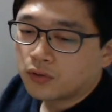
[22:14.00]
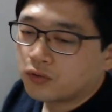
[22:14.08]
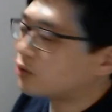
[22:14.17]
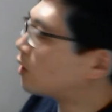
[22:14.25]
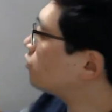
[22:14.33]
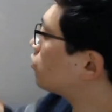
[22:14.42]

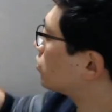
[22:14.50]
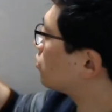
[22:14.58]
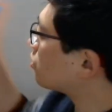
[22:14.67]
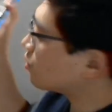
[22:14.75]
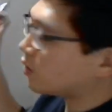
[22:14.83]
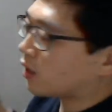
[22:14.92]
윤활유가
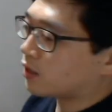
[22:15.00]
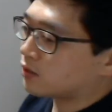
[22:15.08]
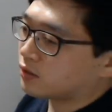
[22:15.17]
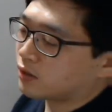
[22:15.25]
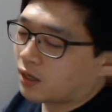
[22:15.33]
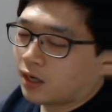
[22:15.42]
섞여
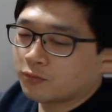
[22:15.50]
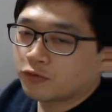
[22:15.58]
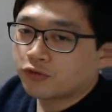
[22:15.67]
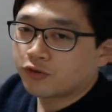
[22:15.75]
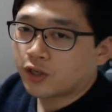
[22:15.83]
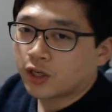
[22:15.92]
나갔으니까
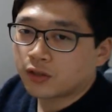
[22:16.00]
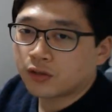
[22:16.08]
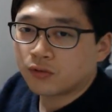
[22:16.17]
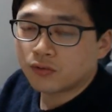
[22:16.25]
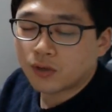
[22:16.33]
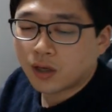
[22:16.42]

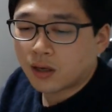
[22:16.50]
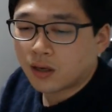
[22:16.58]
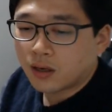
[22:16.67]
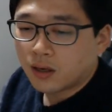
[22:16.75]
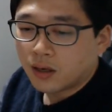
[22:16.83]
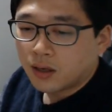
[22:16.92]
압축기에는
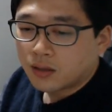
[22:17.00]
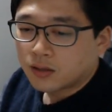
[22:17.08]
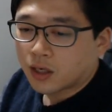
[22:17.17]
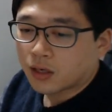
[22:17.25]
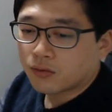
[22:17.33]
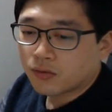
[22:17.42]
윤활
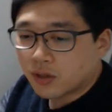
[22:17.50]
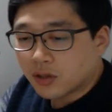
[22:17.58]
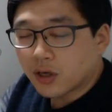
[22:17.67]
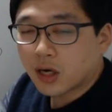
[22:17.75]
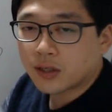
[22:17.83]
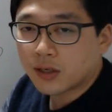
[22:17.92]
작용이
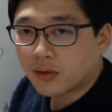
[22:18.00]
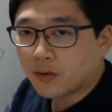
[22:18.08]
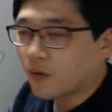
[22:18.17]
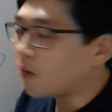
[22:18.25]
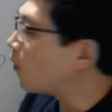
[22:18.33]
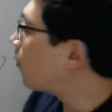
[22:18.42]
저하될
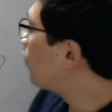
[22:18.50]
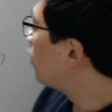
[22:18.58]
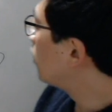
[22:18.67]
거고,